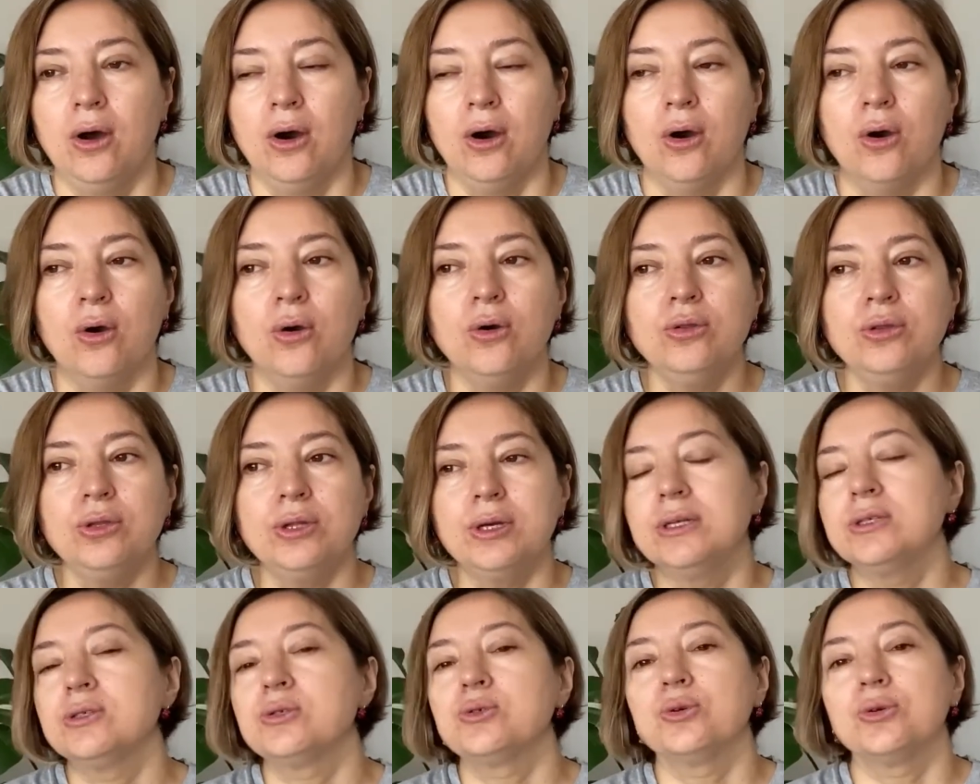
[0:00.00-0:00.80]

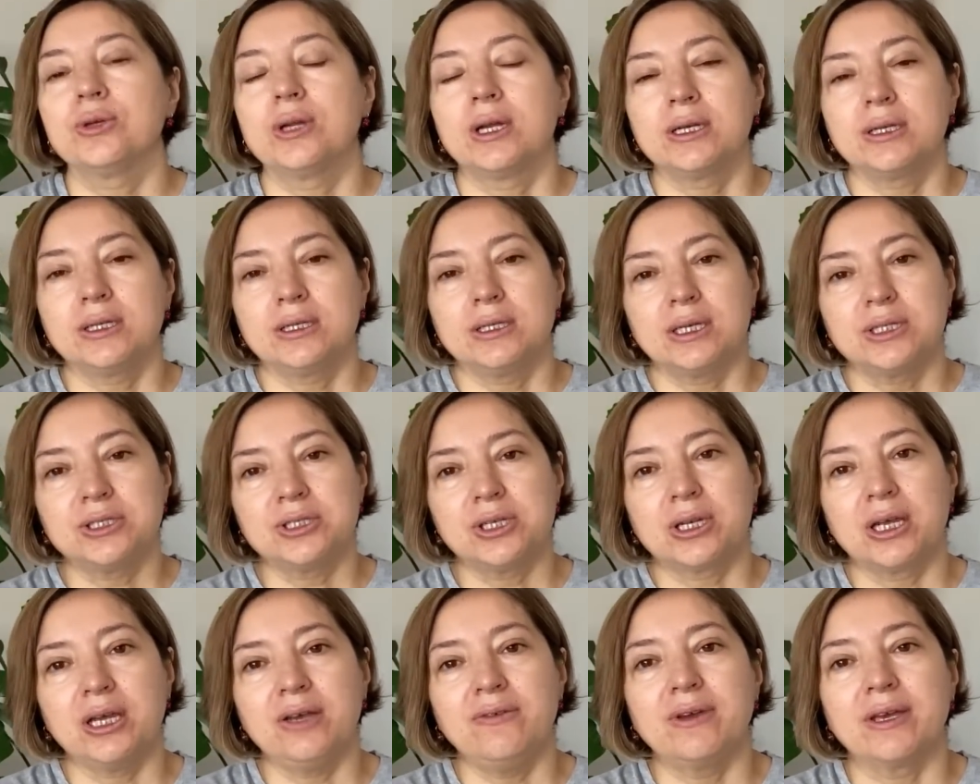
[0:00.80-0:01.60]
Ondan sonra
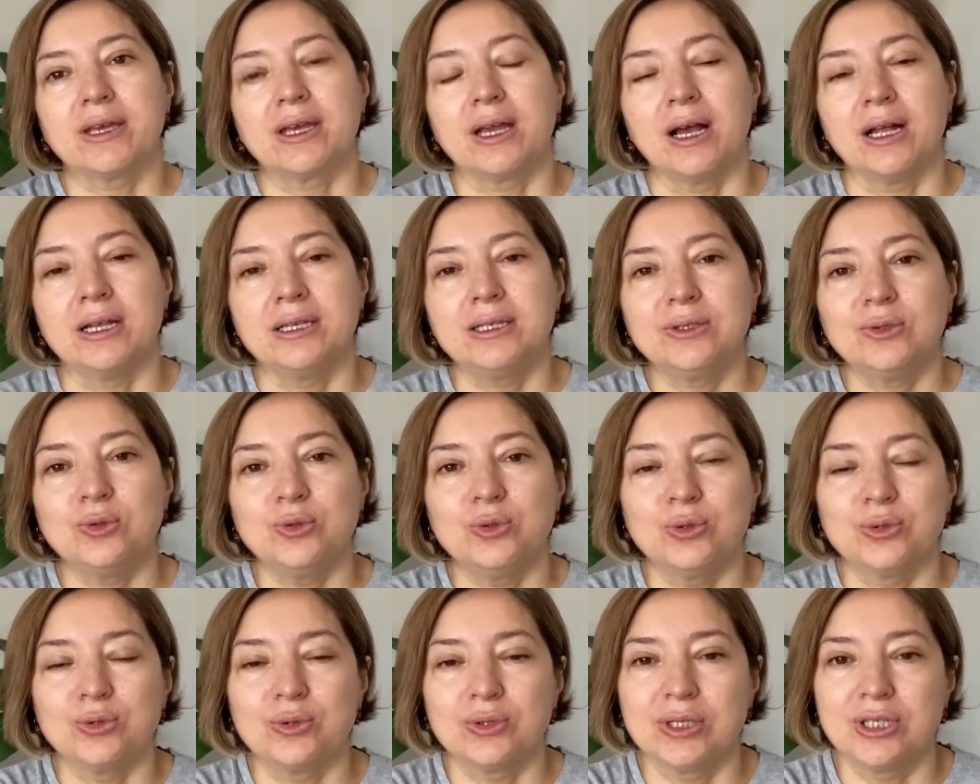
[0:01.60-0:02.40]
arkadaşlar eve geldik
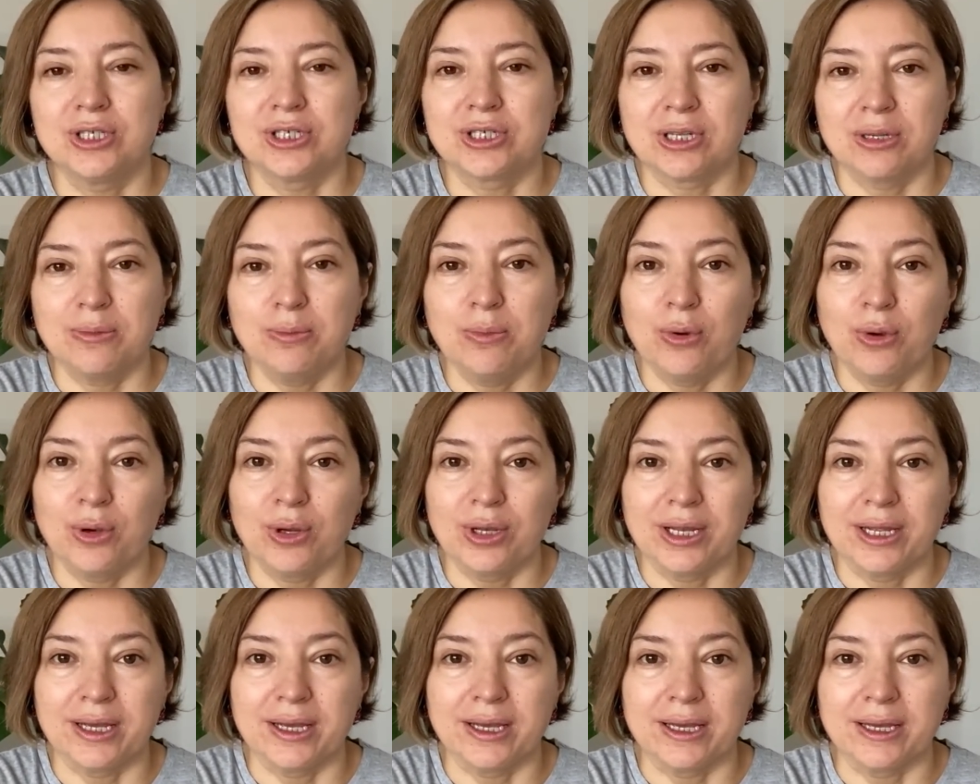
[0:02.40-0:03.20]
uyuduk işte
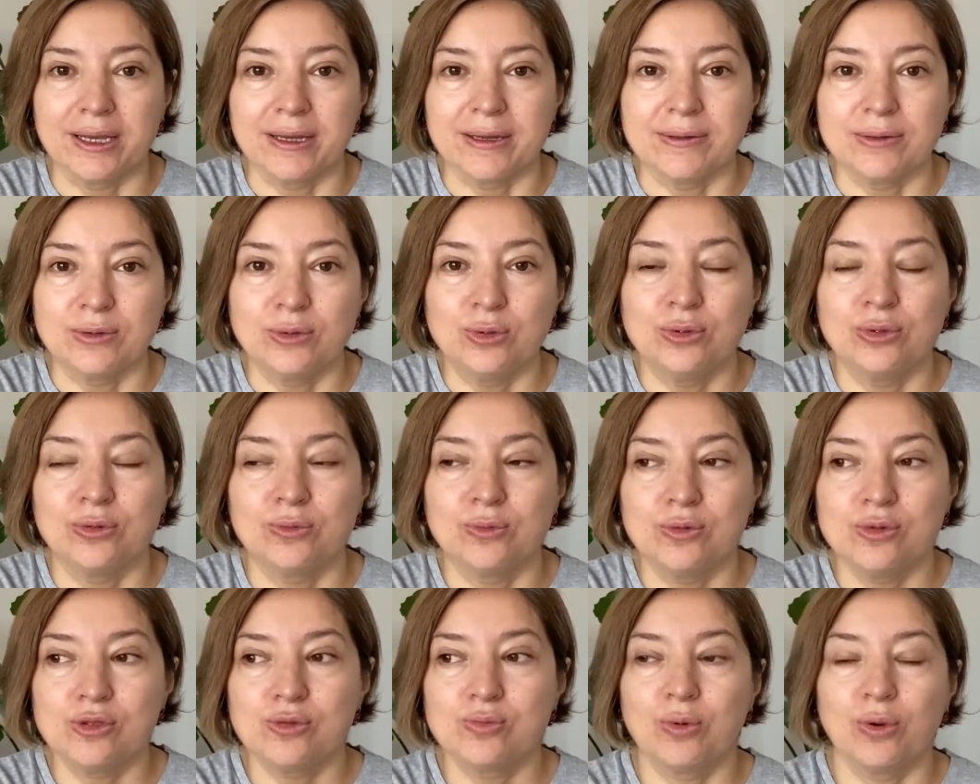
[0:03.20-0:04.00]
böyle
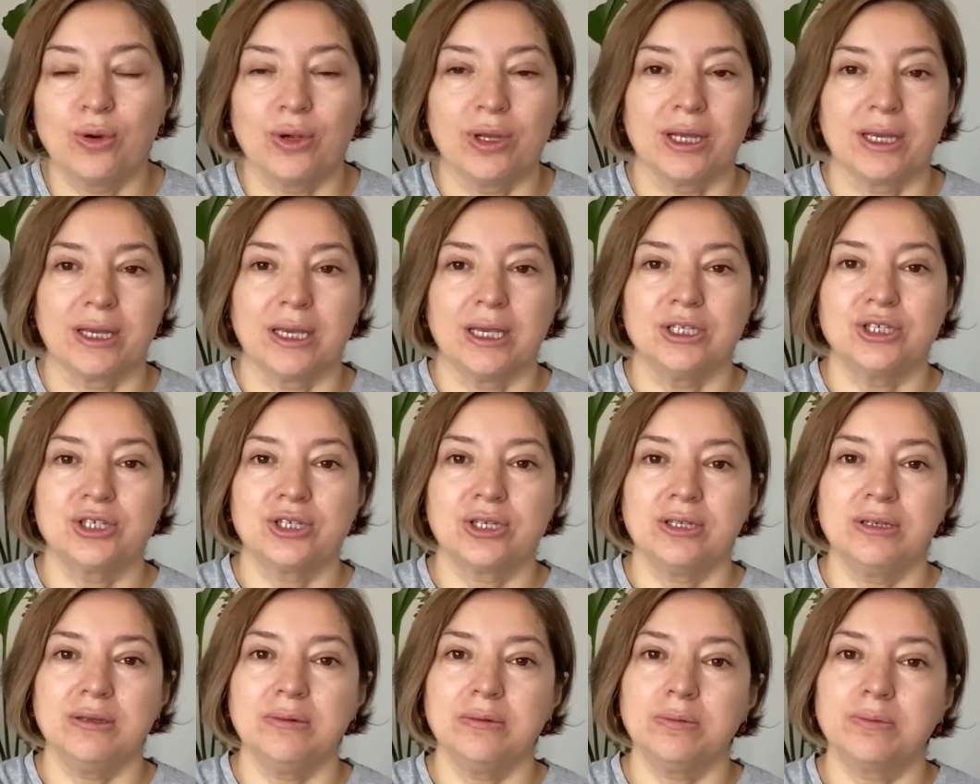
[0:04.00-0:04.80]
dünümüz böyle
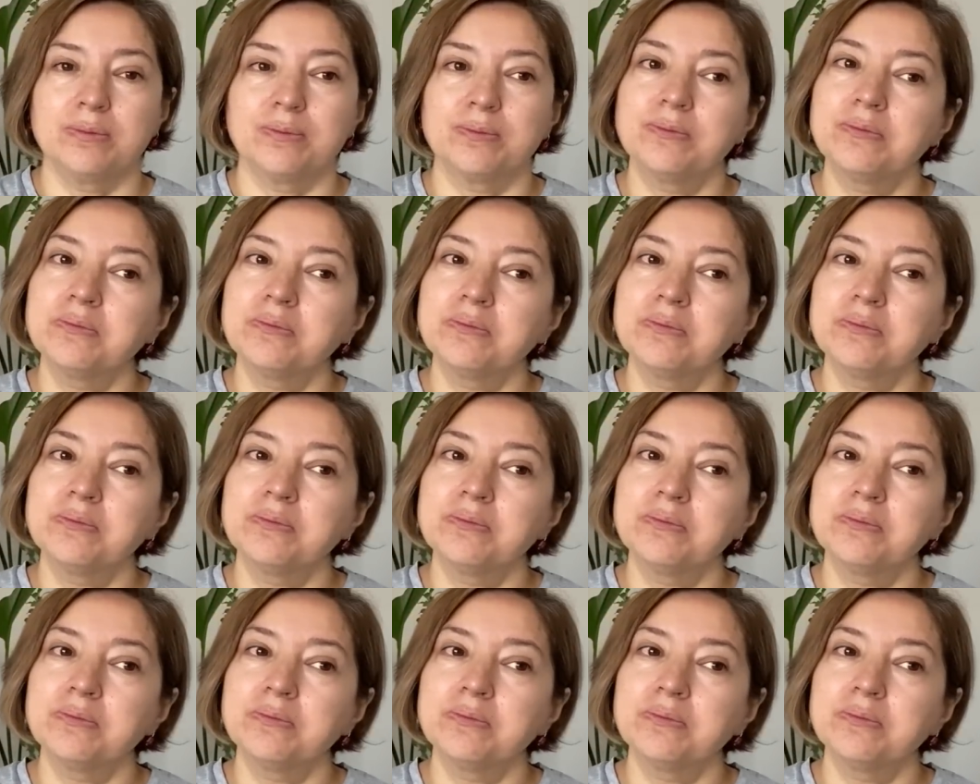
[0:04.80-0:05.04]
geçti.